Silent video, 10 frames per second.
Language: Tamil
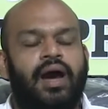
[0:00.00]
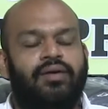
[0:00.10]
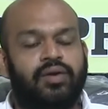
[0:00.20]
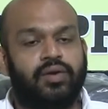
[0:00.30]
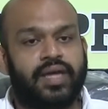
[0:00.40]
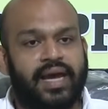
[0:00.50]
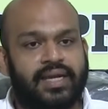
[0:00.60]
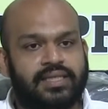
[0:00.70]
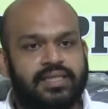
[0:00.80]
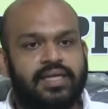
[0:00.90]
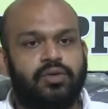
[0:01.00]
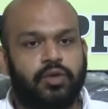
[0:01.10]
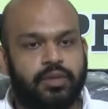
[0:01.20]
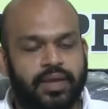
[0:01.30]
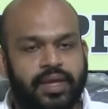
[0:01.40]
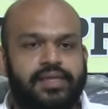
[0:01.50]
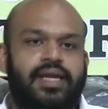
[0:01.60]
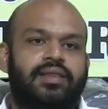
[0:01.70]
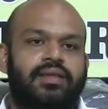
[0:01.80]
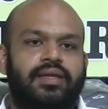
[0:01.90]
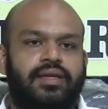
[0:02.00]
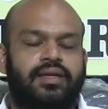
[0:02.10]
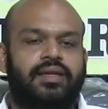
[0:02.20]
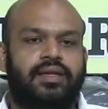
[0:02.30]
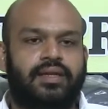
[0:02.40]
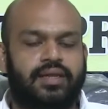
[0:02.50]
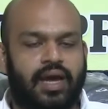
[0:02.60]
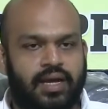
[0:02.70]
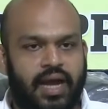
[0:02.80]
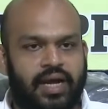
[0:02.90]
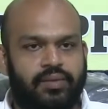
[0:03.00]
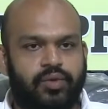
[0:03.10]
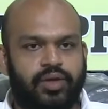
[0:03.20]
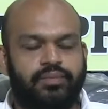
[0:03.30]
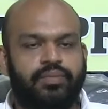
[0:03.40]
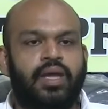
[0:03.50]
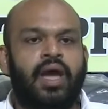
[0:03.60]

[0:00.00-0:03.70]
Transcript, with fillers: அவங்களுடைய அரசியல் உரிமையை இழந்து இன்று இருக்கிறத நாங்கள் காண முடியும்